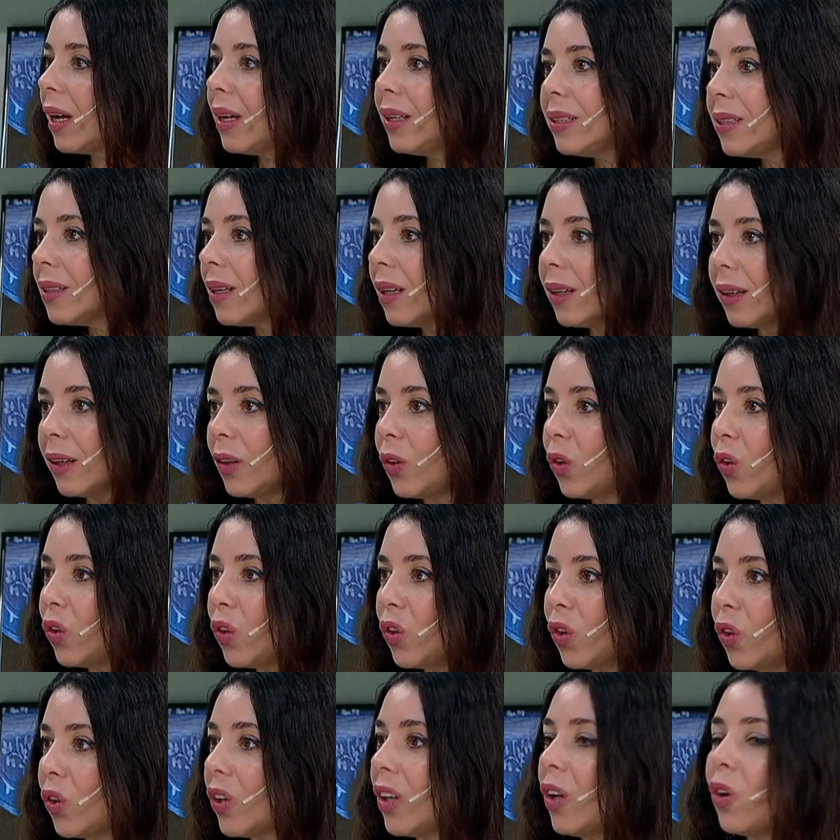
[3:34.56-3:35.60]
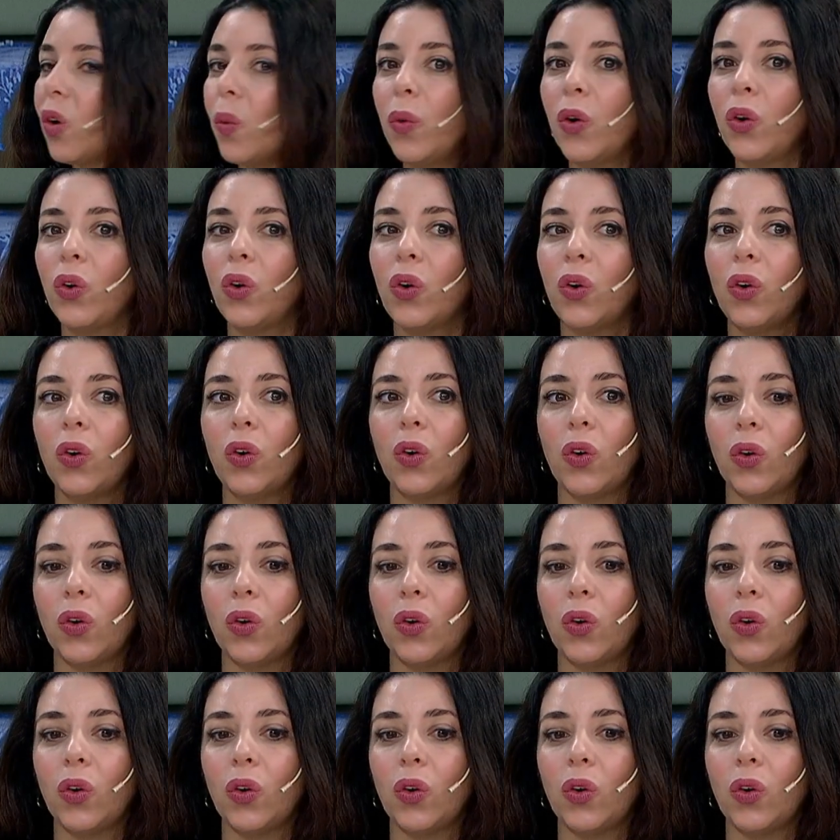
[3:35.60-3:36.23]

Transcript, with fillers: esa, que no, que cómo no,